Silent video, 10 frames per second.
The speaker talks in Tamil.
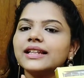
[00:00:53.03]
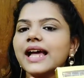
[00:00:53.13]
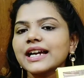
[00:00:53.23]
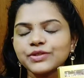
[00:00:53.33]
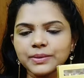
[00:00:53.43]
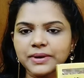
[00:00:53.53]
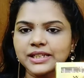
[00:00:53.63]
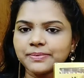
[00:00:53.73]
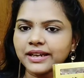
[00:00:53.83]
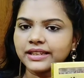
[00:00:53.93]
இந்த ஆக்சுவல்
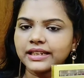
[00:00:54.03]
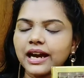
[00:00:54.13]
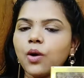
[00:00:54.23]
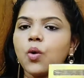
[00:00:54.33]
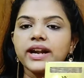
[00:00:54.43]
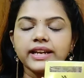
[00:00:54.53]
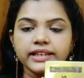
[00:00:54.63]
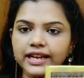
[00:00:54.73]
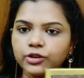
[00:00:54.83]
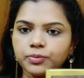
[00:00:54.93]
ப்ரைஸ் பார்த்தீங்கன்னா ஒன்
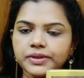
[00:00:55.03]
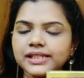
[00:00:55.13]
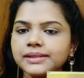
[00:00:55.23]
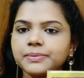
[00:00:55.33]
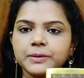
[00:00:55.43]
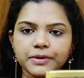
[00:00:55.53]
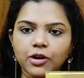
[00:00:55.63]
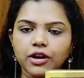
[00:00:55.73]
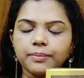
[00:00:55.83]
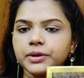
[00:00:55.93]
நைன்டி நைன் ருபீஸ்
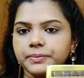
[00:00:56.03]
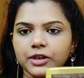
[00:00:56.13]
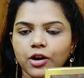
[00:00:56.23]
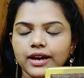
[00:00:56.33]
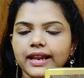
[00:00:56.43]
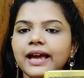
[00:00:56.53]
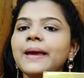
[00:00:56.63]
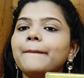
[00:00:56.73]
பர்பிள் பர்பிள் ஹாலில்